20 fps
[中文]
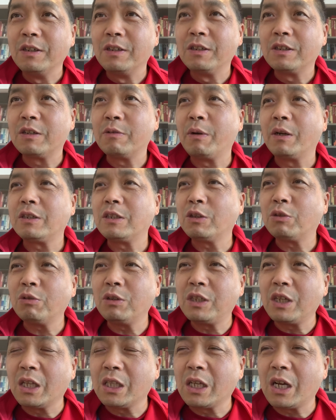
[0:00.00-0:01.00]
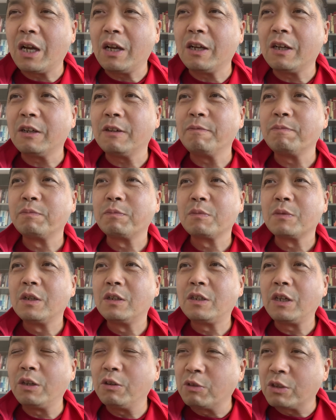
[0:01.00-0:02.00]
是吧？这多简单呀！
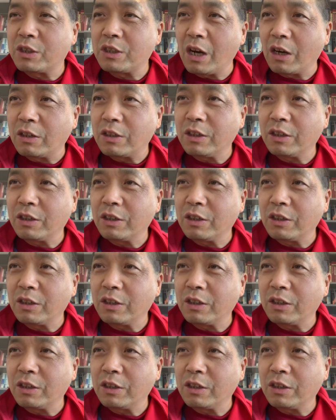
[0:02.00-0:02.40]
这又上